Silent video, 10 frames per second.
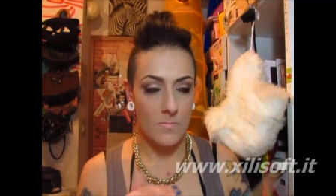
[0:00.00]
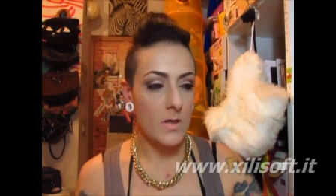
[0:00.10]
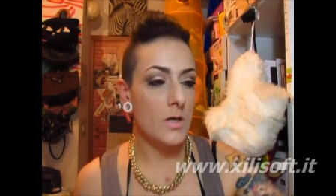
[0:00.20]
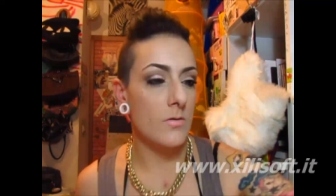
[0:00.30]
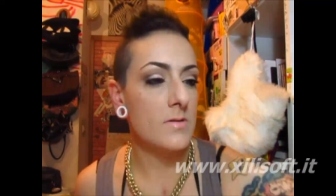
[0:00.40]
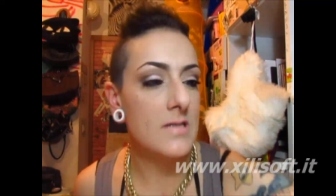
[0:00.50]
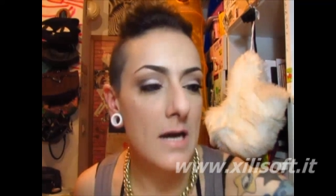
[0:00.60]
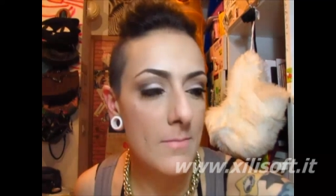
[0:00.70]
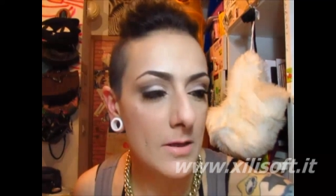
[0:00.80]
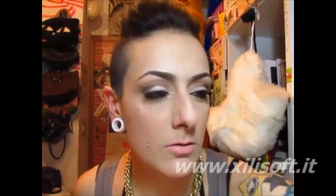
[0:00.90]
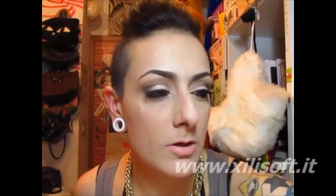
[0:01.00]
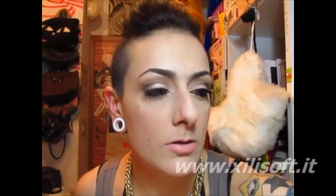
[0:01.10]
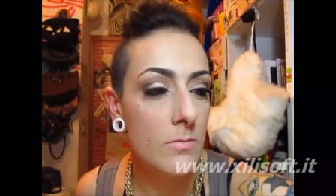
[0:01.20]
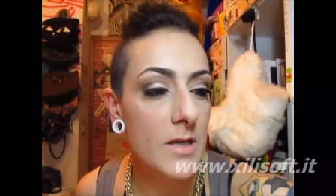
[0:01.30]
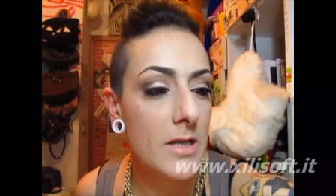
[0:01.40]
Io sabato e
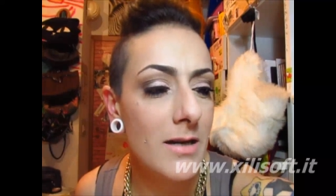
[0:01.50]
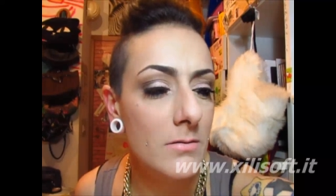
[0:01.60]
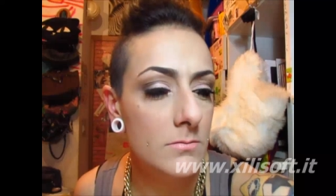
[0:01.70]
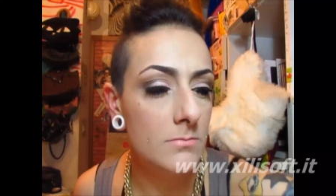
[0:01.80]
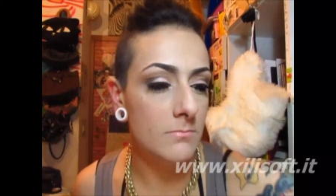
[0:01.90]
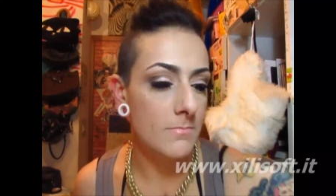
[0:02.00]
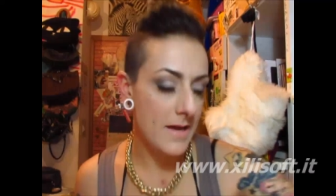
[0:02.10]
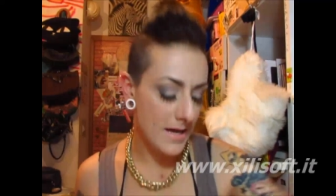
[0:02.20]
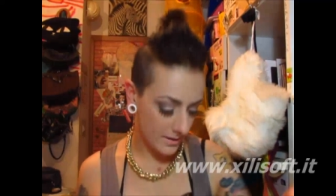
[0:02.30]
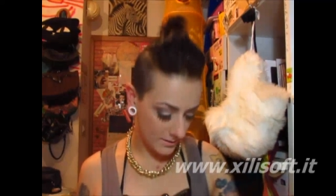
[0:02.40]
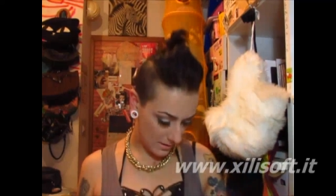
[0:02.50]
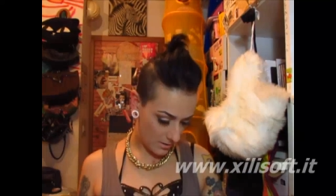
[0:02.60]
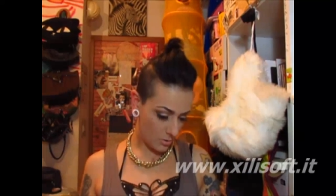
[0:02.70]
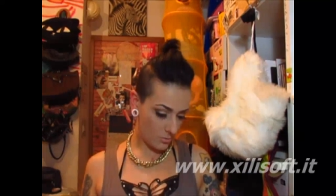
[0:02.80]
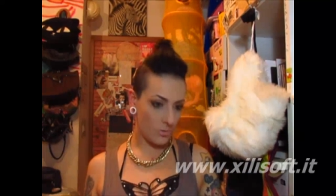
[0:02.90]
domenica, merda,
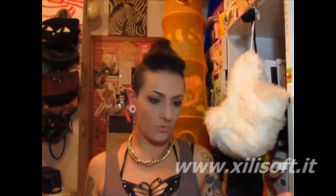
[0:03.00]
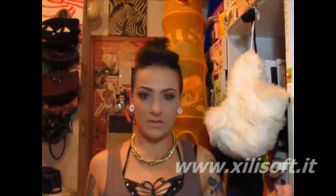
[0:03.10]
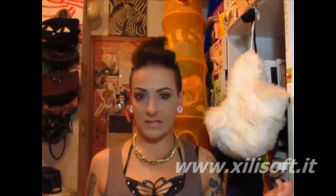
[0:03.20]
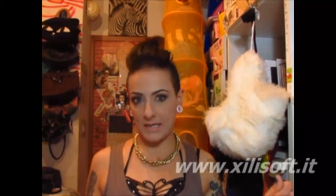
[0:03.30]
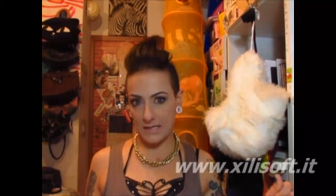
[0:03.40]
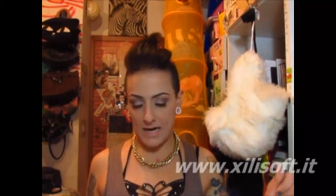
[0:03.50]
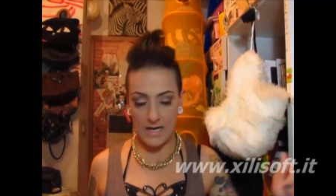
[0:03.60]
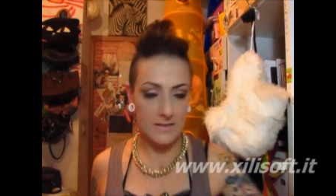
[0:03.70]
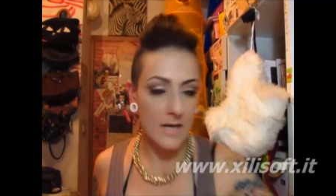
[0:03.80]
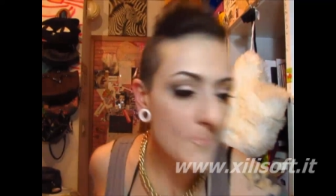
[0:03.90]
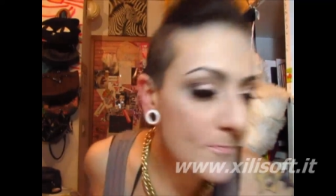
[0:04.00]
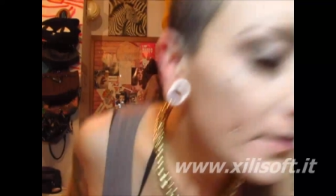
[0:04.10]
non sono stata a casa